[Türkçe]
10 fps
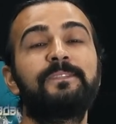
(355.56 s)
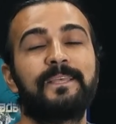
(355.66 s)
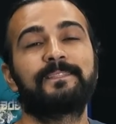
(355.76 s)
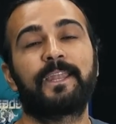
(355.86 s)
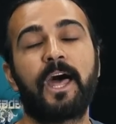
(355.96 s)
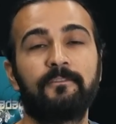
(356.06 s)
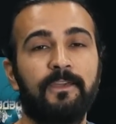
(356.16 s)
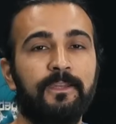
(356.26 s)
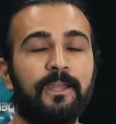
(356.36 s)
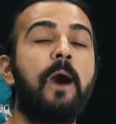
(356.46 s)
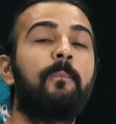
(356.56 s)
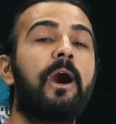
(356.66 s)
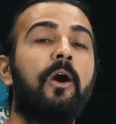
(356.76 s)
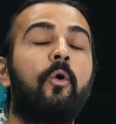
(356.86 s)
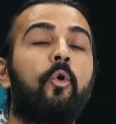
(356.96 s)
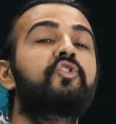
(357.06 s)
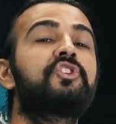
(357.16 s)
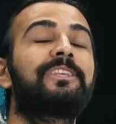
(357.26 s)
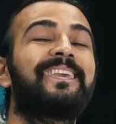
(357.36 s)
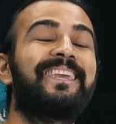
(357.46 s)
bize zarar verir. Ama o
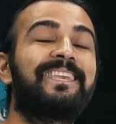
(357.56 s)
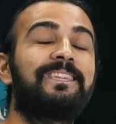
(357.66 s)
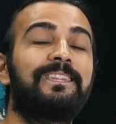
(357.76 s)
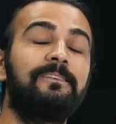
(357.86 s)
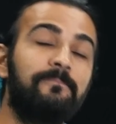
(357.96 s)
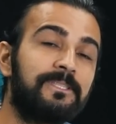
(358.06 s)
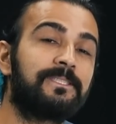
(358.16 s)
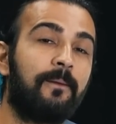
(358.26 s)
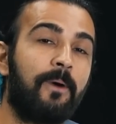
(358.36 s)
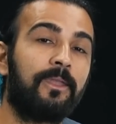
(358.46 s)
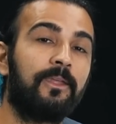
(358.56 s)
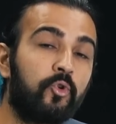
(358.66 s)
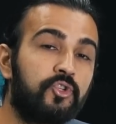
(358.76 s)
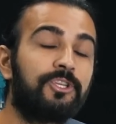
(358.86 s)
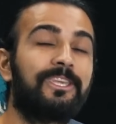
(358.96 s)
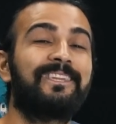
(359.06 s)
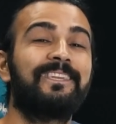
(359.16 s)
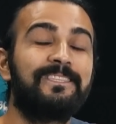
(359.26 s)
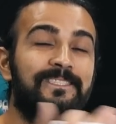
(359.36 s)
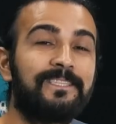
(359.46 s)
şirkete gittiğimiz zaman, o
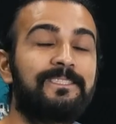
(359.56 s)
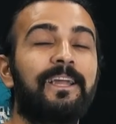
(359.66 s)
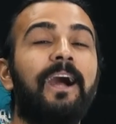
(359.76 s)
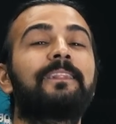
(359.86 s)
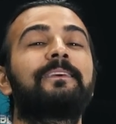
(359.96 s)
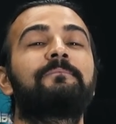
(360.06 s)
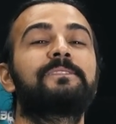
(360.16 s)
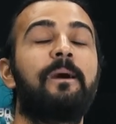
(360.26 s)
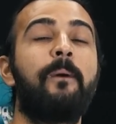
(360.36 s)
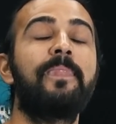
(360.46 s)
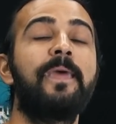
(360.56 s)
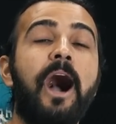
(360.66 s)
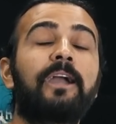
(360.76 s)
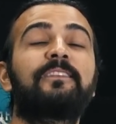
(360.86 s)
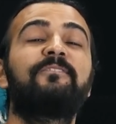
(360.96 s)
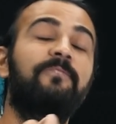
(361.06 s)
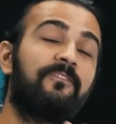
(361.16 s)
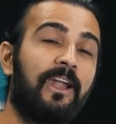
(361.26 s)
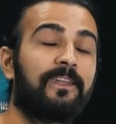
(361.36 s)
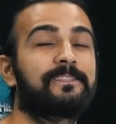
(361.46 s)
şirketin hissesini aldığımız zaman aktif
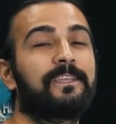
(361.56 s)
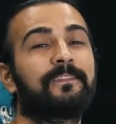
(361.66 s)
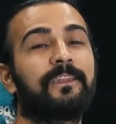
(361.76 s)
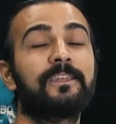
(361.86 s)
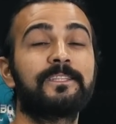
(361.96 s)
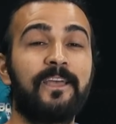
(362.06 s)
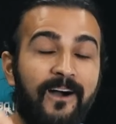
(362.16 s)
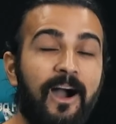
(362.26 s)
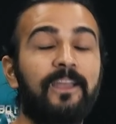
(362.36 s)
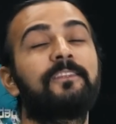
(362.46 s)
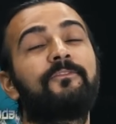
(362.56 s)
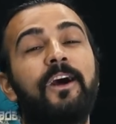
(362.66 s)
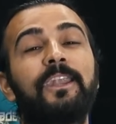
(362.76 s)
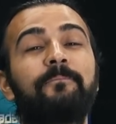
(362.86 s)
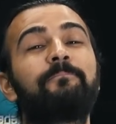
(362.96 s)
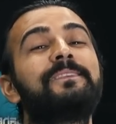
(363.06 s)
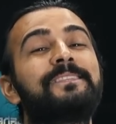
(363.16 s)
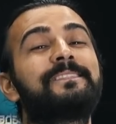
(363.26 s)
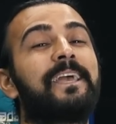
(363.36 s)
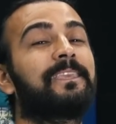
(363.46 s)
bir varlık satın alırız ve aktif varlık
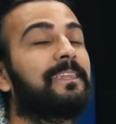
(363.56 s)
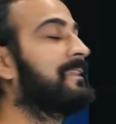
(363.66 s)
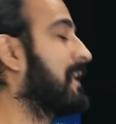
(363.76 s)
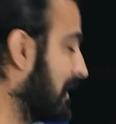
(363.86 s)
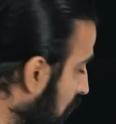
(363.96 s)
bizi zengin eder.